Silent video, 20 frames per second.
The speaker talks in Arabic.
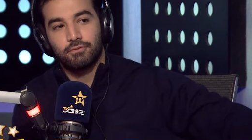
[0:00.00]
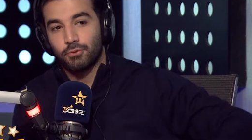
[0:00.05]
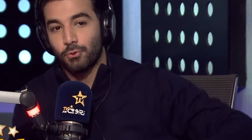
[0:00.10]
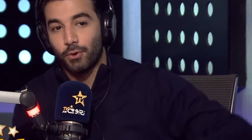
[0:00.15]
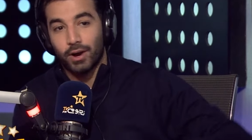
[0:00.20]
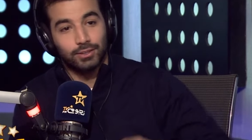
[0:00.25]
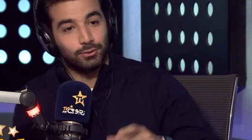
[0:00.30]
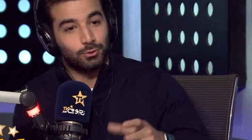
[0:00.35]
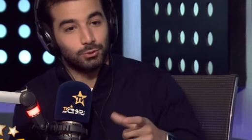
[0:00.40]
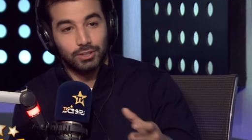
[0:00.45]
في
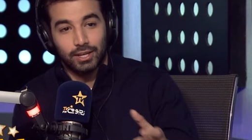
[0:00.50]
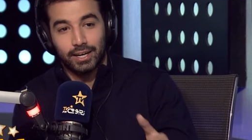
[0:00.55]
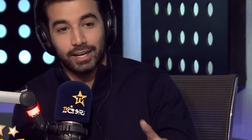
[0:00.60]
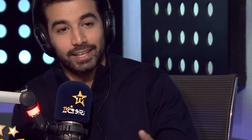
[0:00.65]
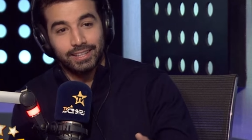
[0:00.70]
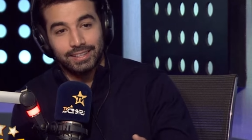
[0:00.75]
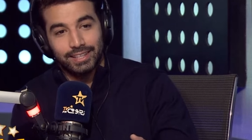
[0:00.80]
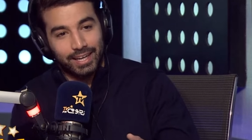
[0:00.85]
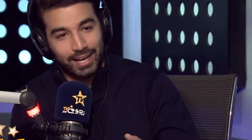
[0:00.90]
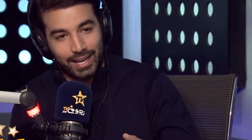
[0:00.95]
وقت قصير
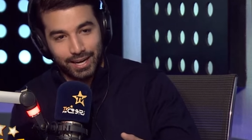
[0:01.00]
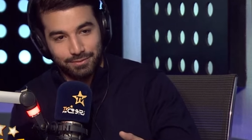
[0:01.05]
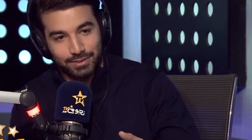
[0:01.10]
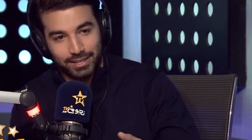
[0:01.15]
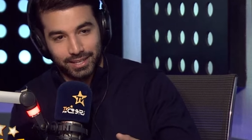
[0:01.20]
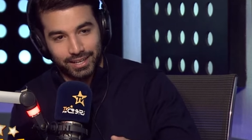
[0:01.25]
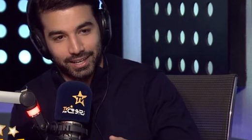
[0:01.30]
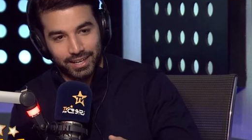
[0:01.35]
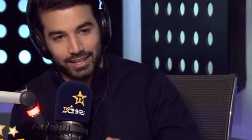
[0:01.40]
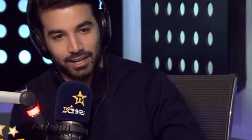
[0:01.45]
جدا على
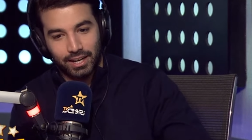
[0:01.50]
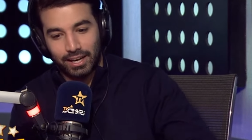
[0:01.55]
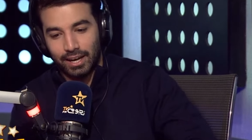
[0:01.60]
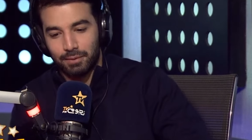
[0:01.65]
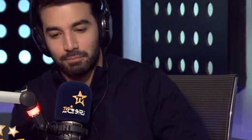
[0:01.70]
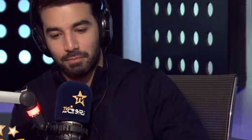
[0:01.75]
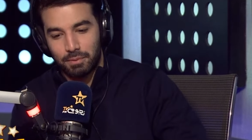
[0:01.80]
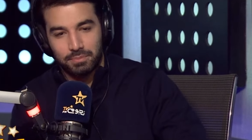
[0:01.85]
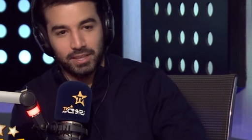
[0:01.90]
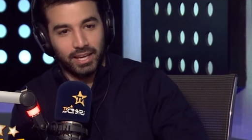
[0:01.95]
فكره يعني احنا
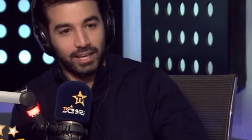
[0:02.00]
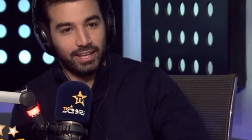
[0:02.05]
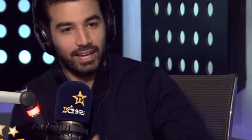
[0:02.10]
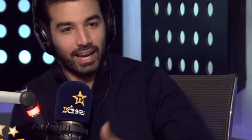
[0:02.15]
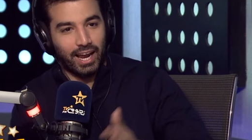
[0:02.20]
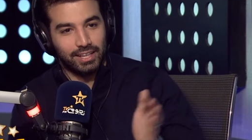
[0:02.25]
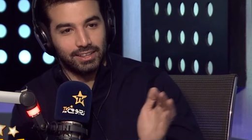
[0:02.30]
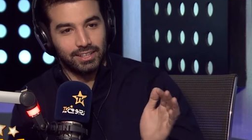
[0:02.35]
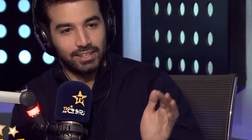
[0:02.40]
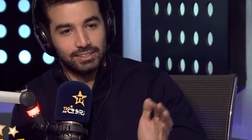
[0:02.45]
لما بنحكي
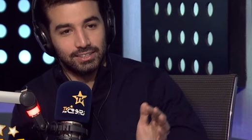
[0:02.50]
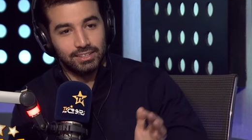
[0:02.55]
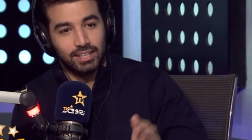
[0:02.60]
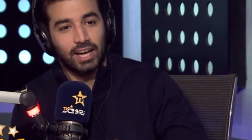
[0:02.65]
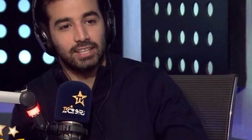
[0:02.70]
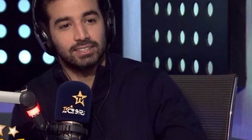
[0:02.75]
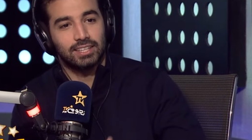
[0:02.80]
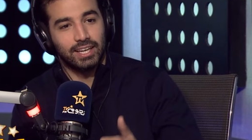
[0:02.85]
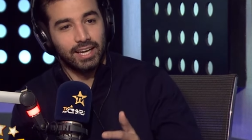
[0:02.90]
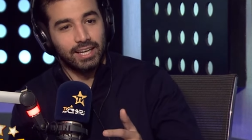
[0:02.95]
لحد اصلا ده
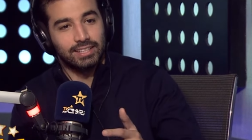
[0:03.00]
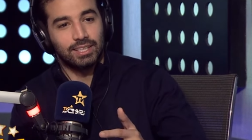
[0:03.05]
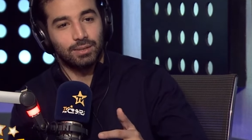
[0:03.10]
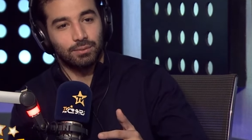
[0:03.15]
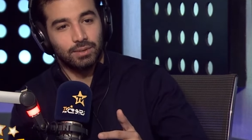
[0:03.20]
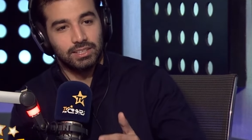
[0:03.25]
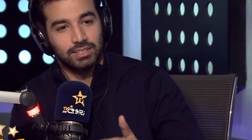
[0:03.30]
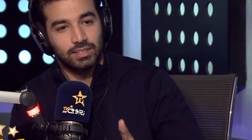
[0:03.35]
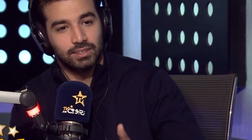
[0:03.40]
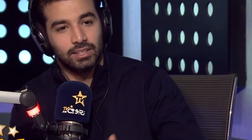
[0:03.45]
حصل كذا
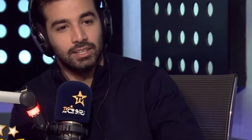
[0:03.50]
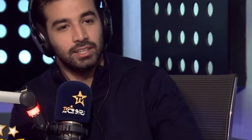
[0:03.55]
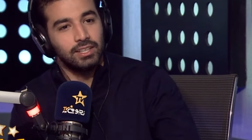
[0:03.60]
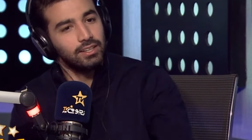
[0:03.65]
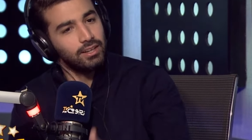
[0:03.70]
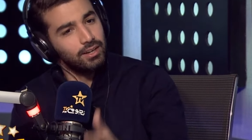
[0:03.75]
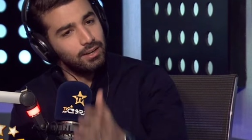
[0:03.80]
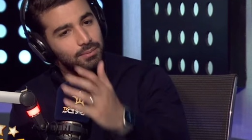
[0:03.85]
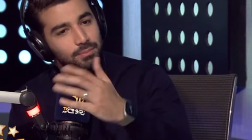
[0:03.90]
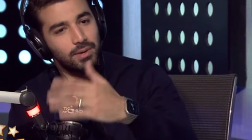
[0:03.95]
وكذا بقى إيه،
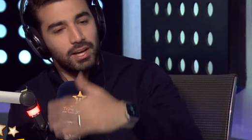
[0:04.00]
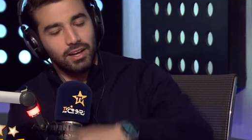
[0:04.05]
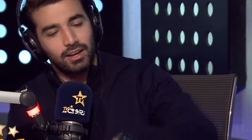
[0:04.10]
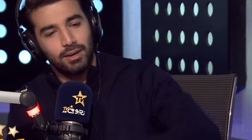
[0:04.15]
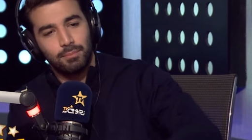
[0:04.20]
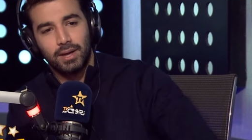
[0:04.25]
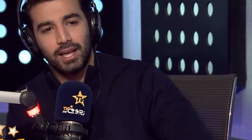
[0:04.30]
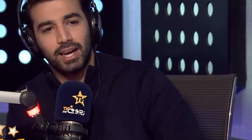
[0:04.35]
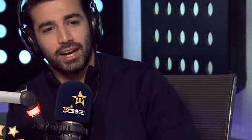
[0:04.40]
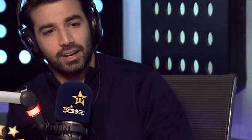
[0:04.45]
آه،
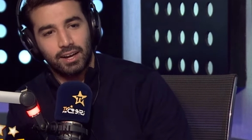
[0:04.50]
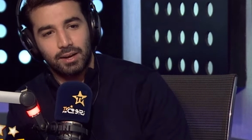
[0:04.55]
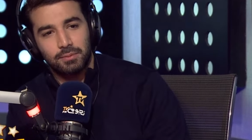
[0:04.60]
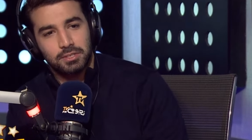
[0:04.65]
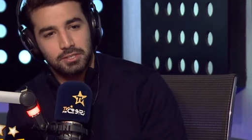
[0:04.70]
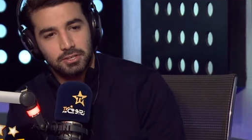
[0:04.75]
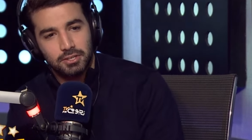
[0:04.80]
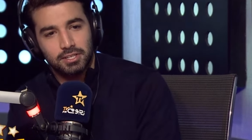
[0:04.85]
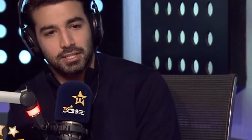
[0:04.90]
بقالك 15